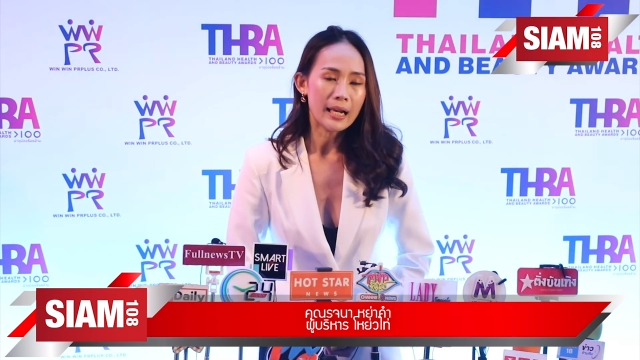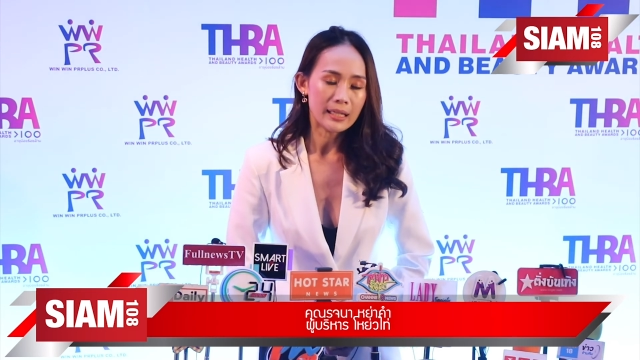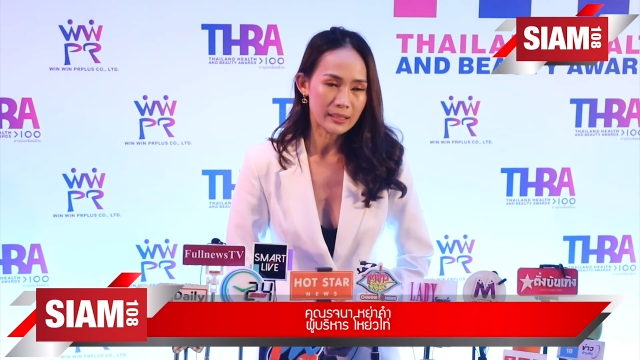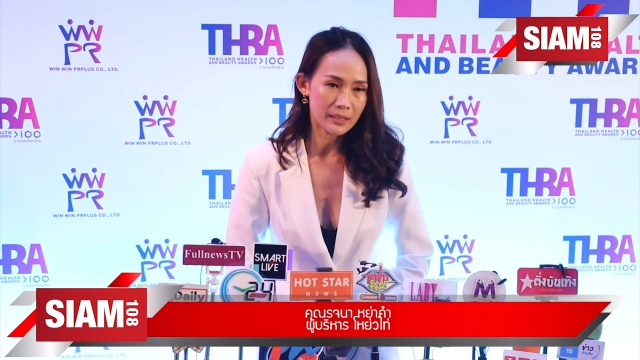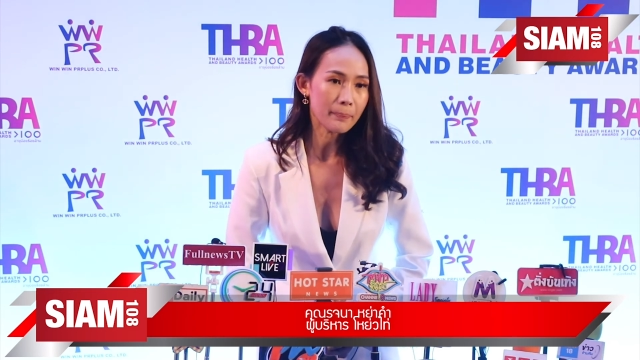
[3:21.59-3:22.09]

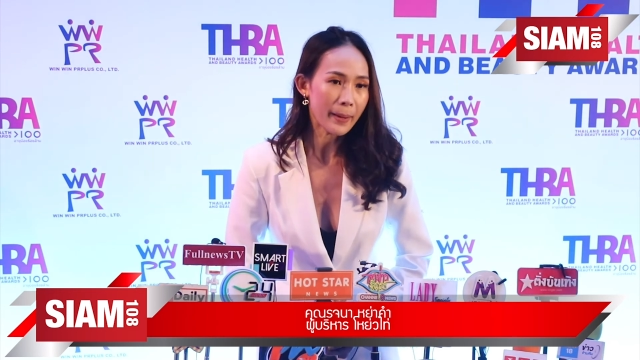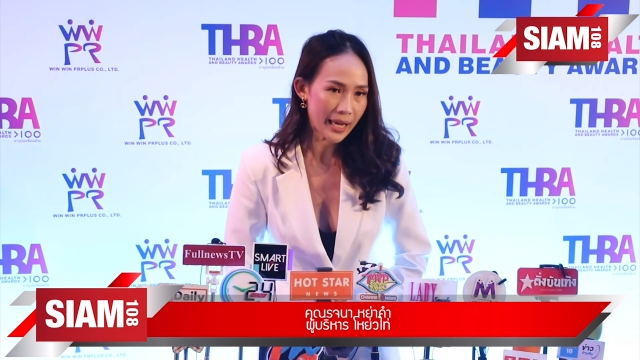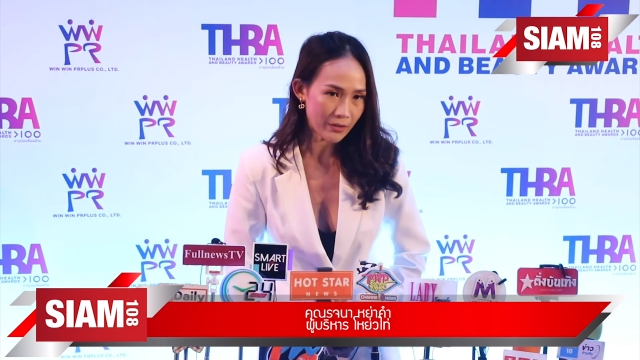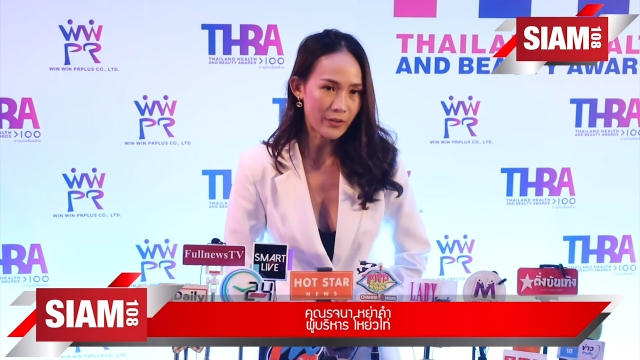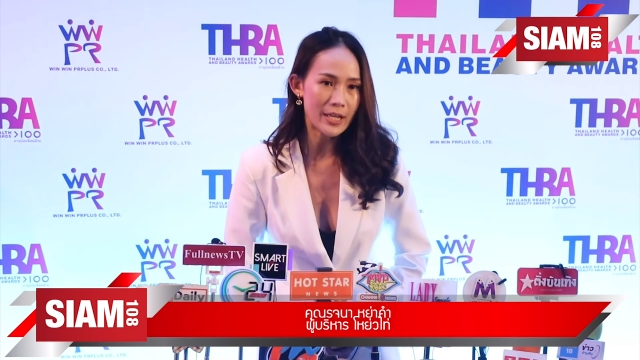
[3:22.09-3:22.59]
หรือเพ
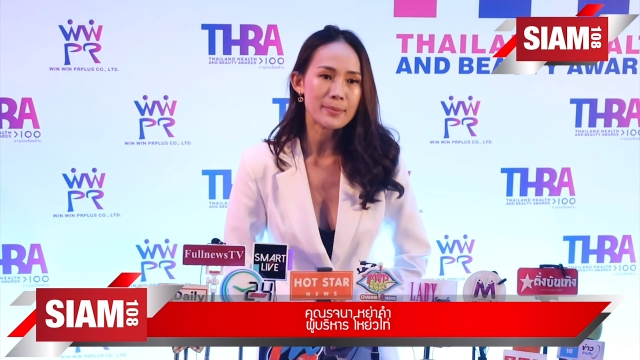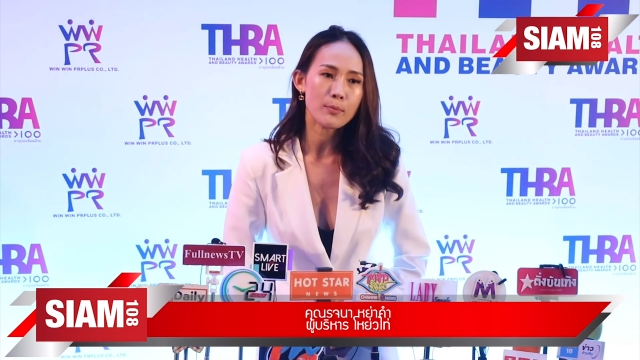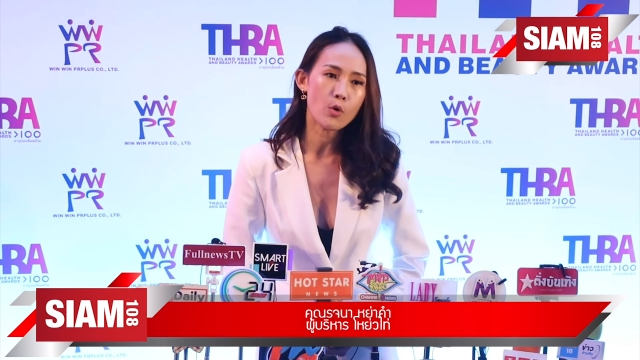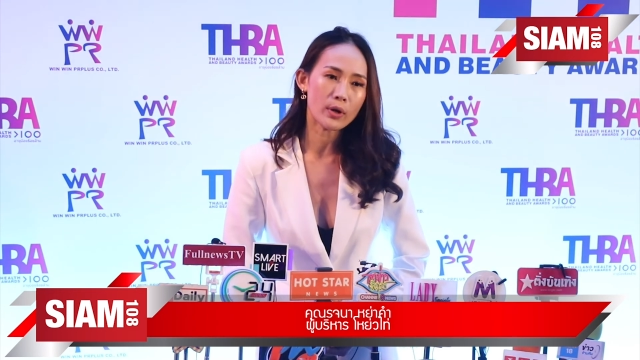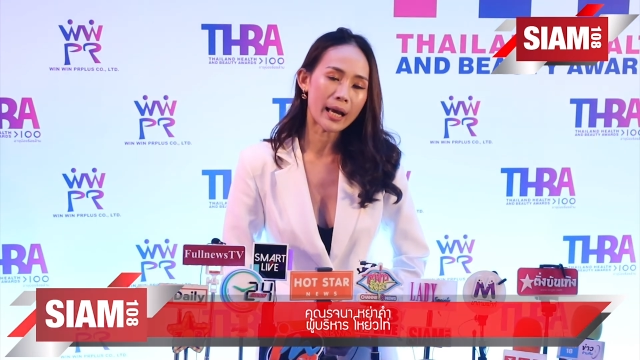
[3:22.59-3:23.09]
จ
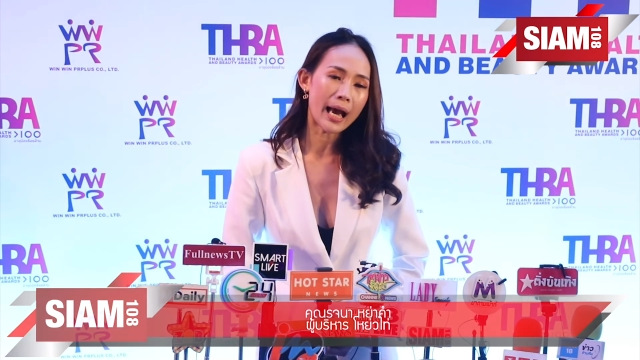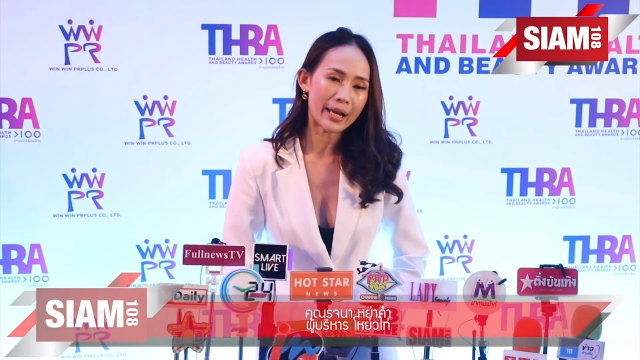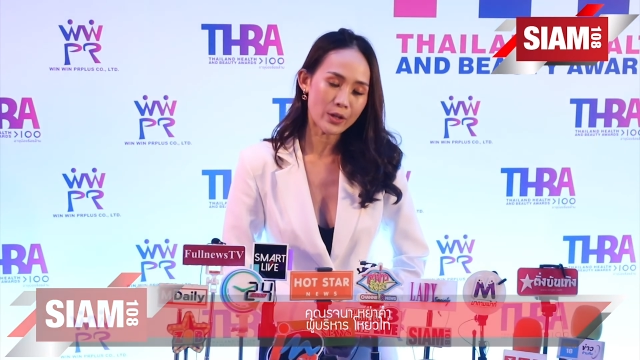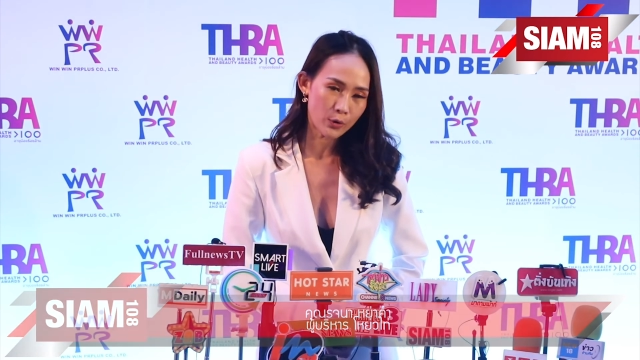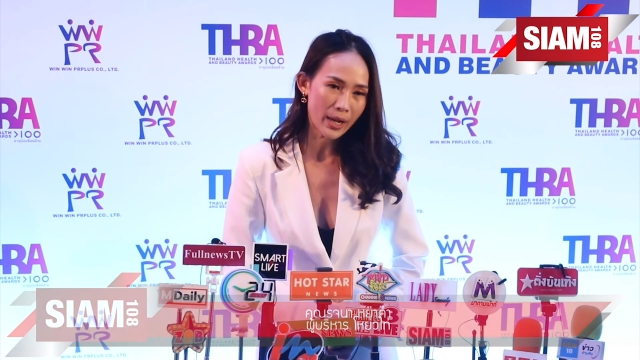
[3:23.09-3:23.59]
Facebook นะคะ
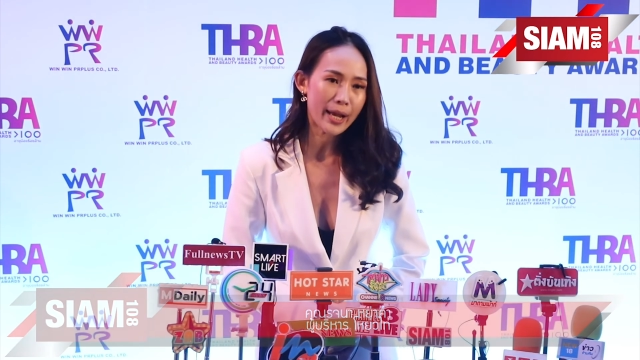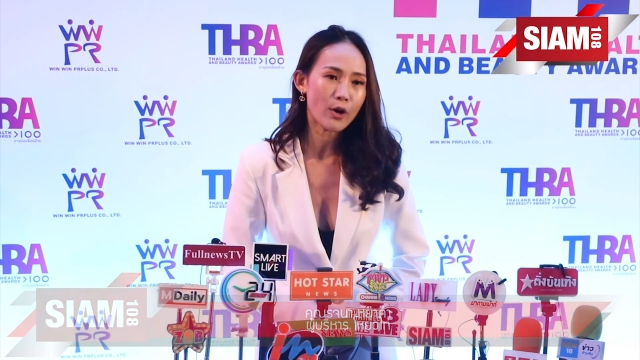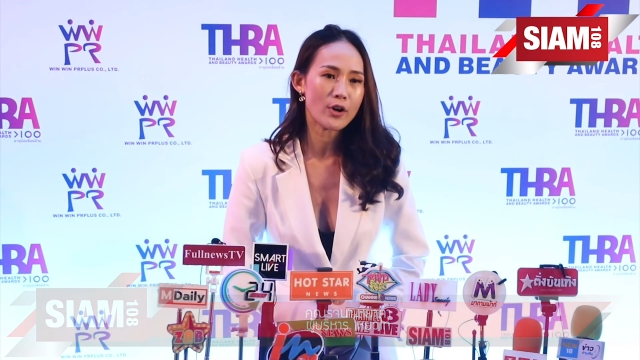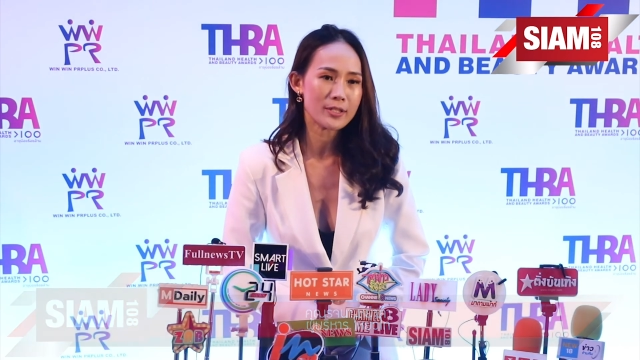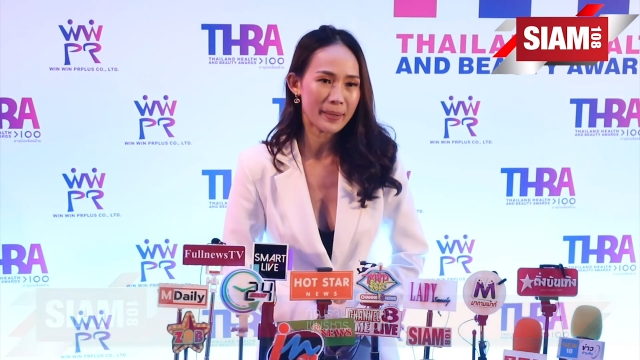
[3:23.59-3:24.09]
โยไทย
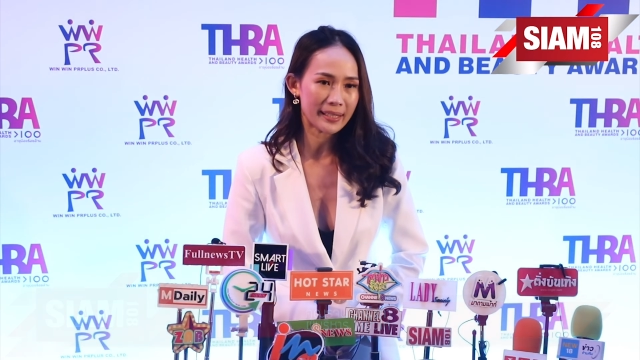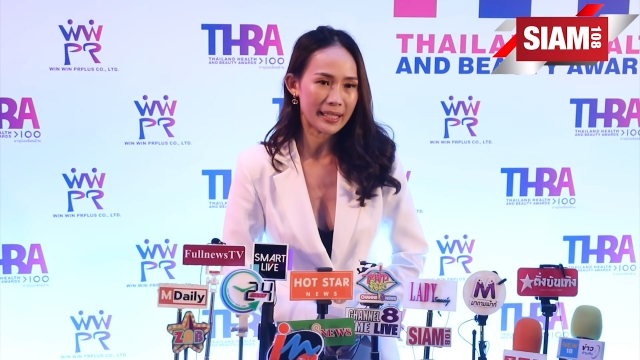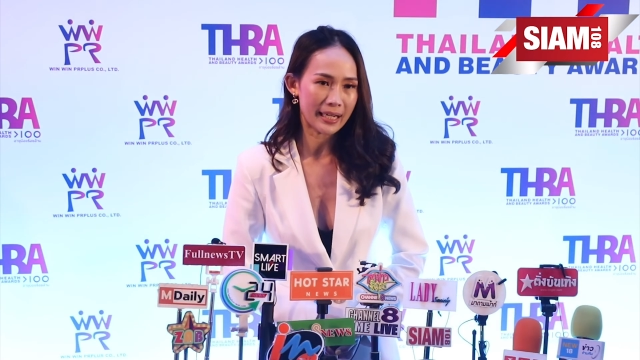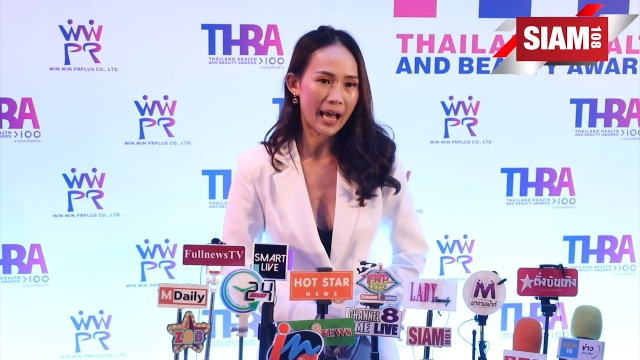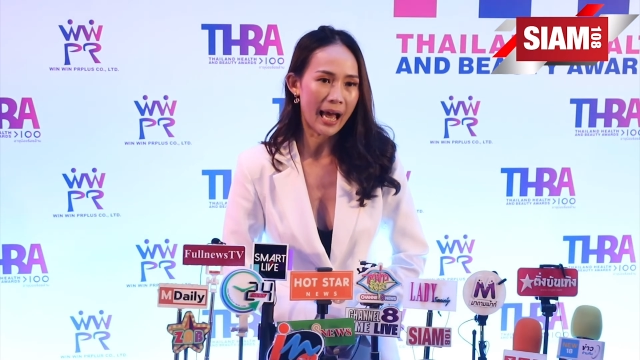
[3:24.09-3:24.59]
คอสเม
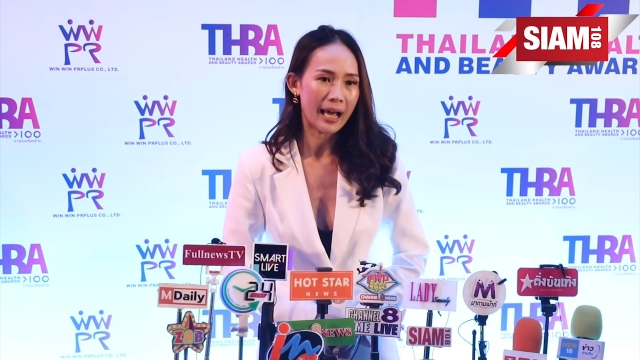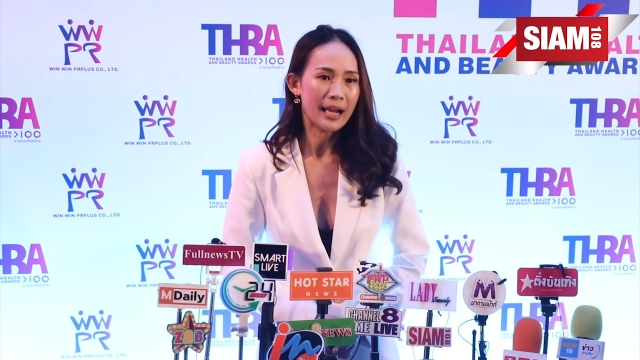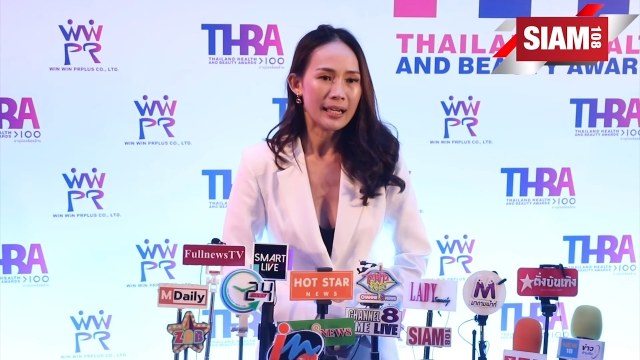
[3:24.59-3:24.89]
ติกค่ะ